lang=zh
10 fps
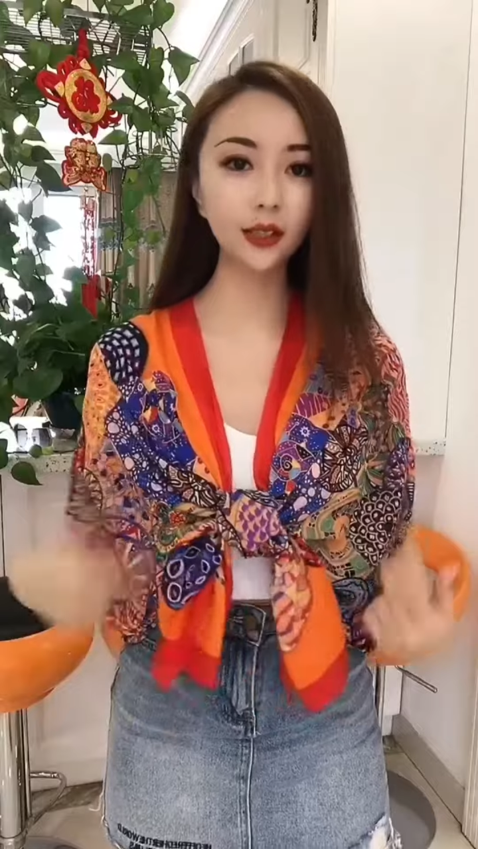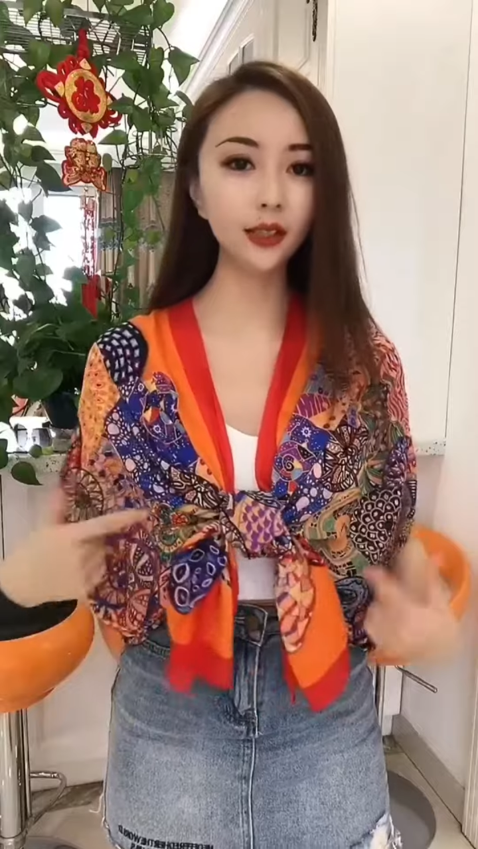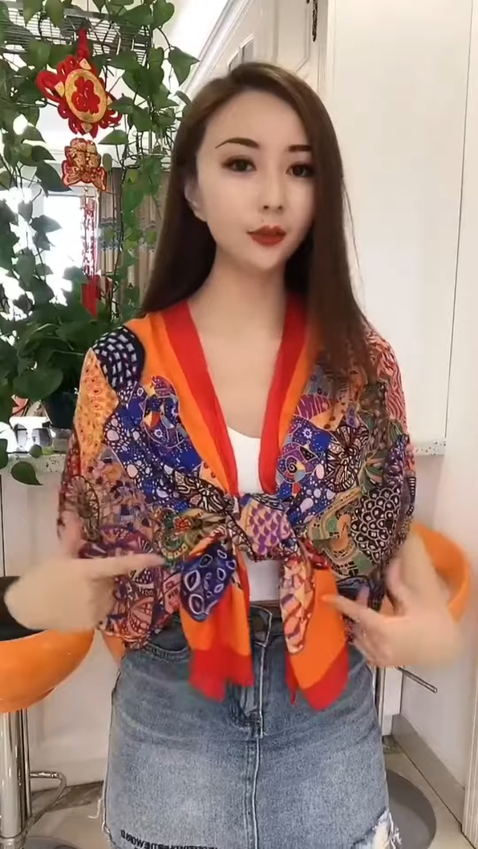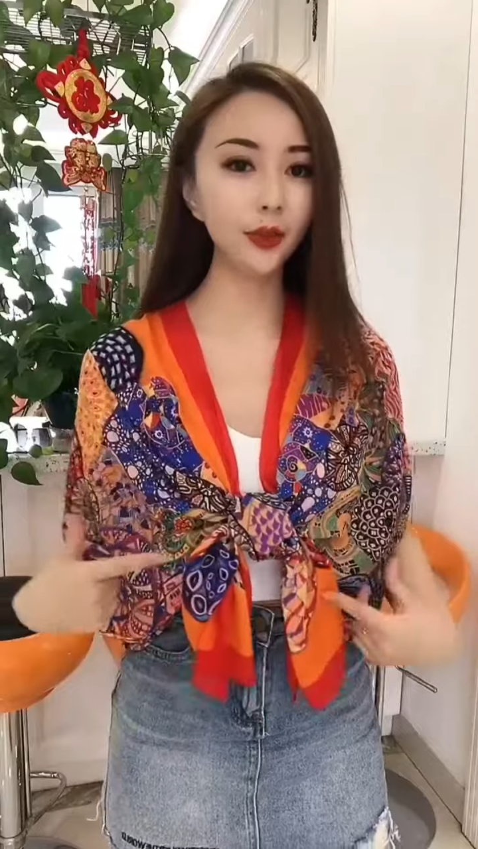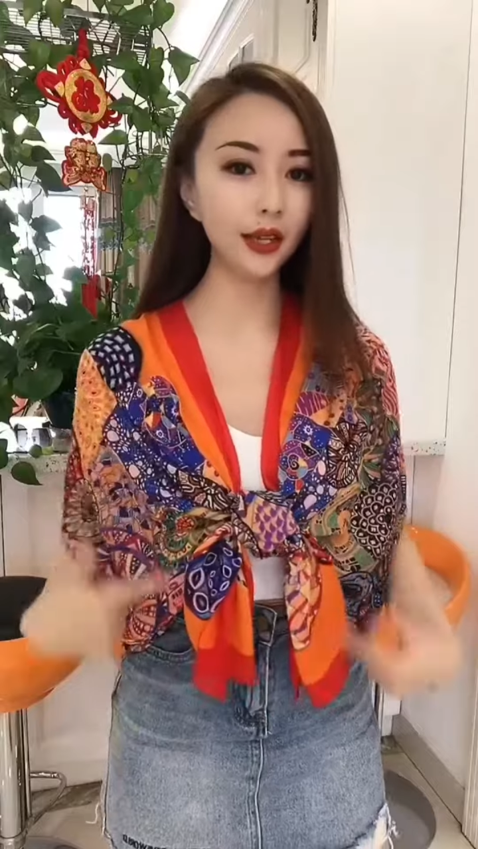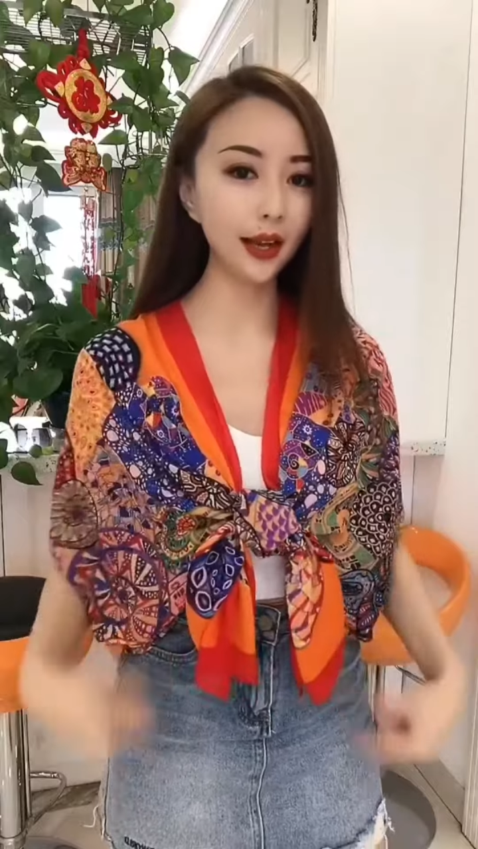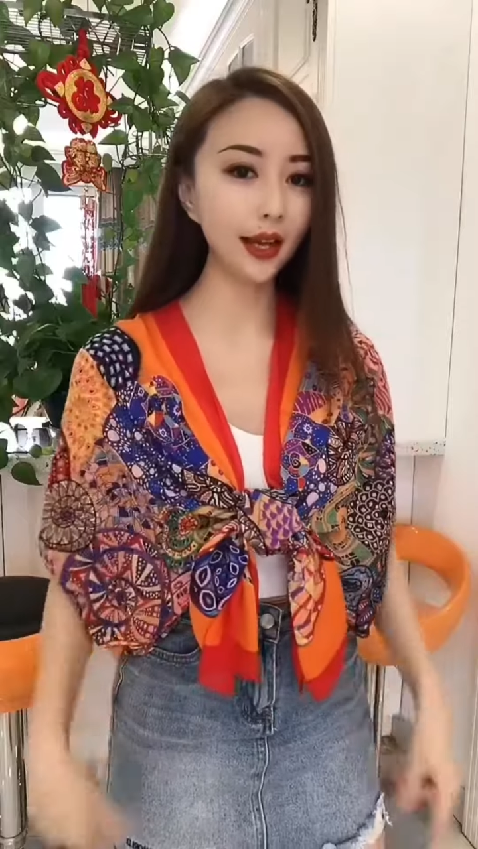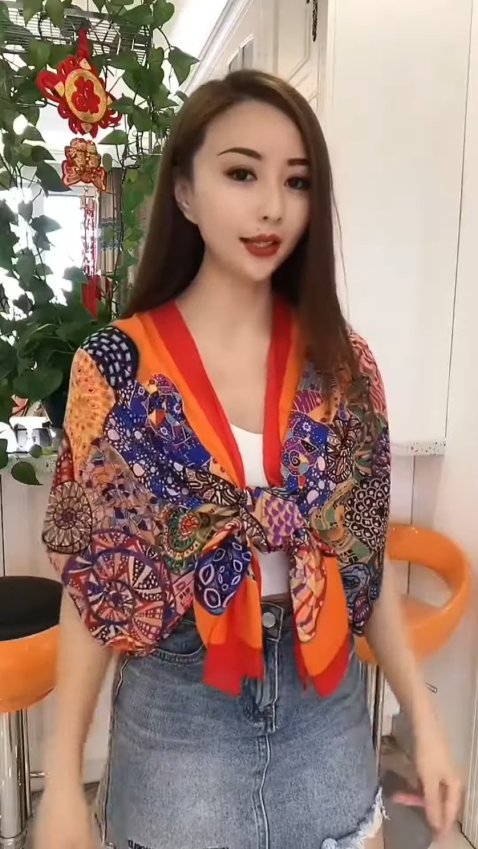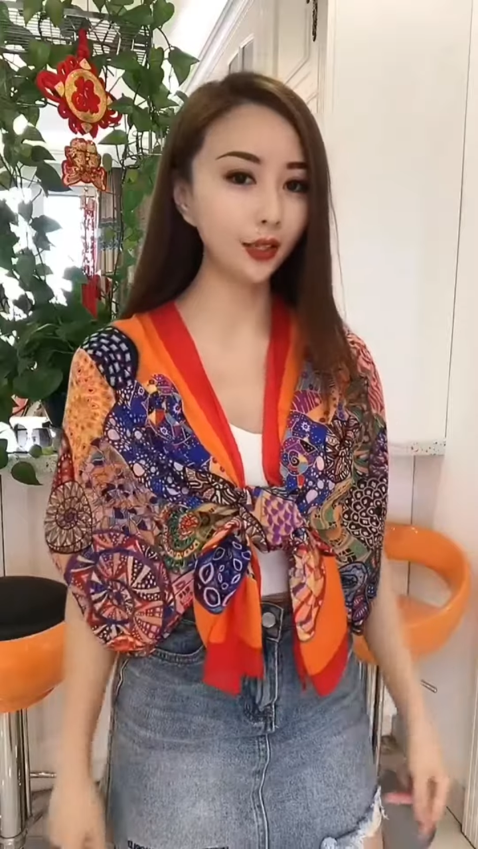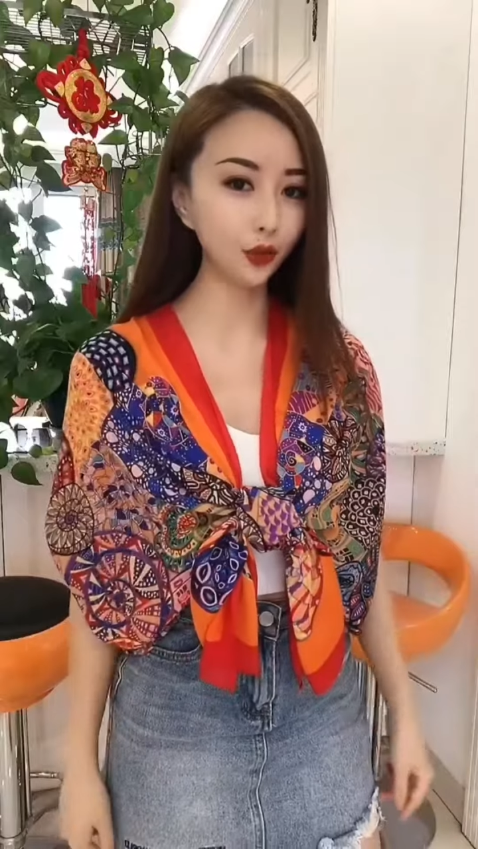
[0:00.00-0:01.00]
特别
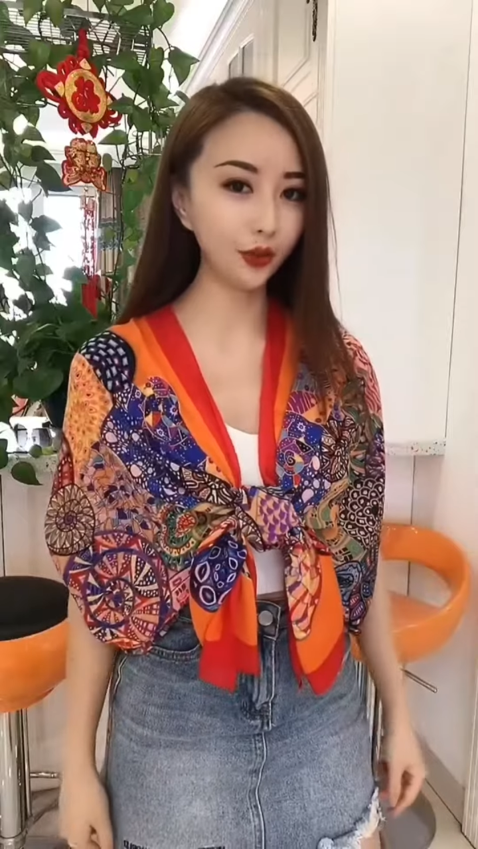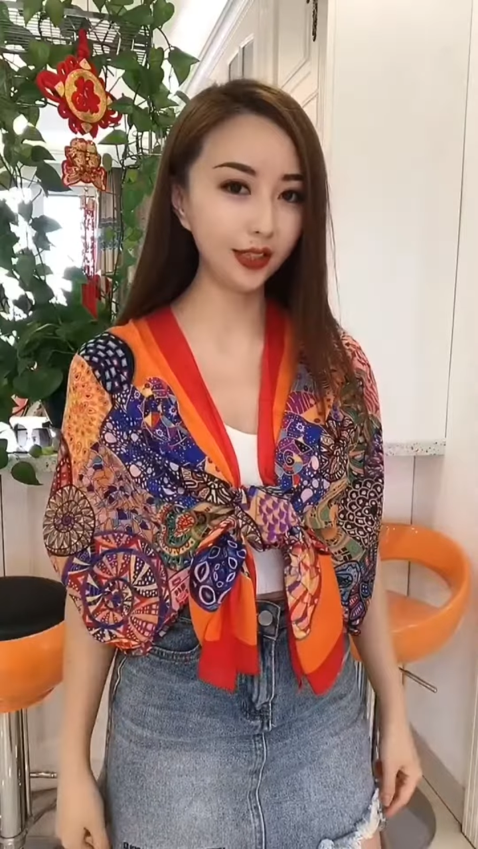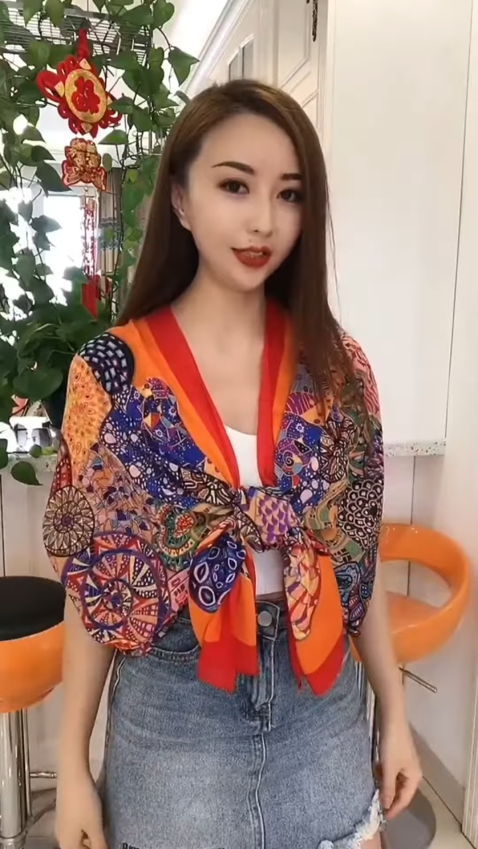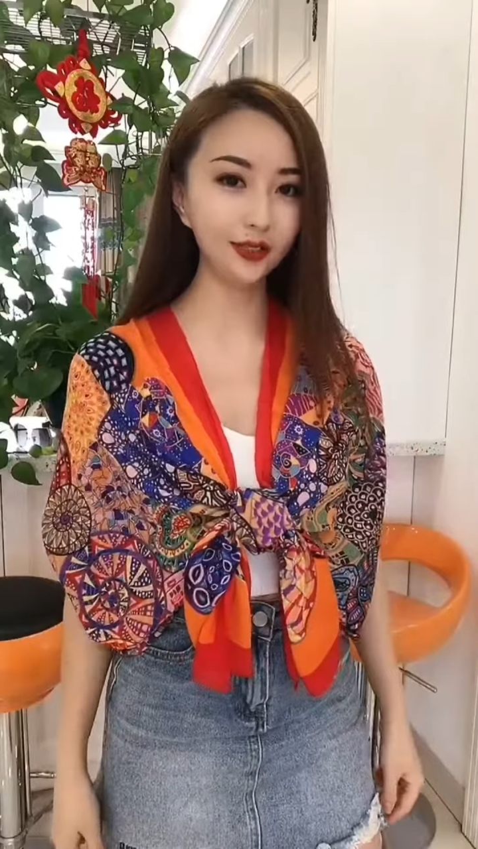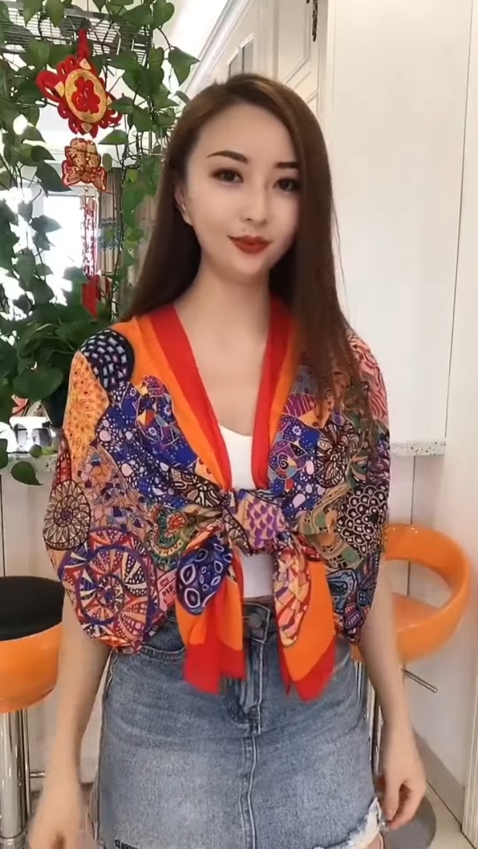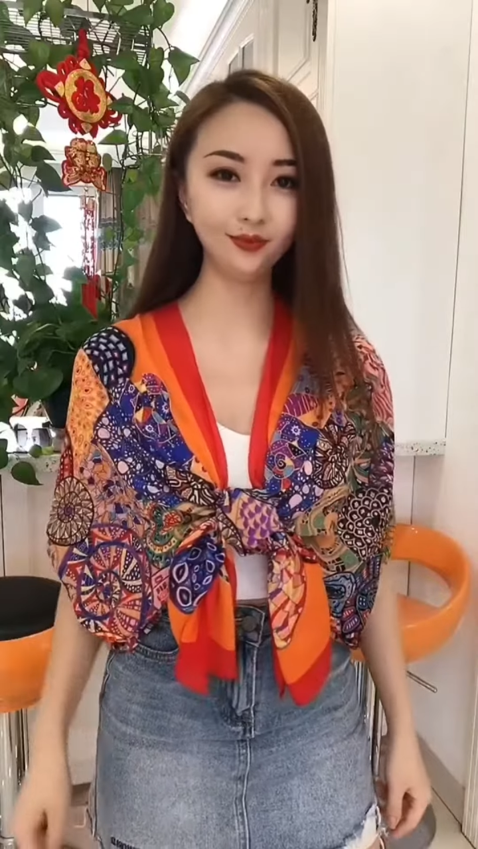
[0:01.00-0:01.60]
拉长腿型。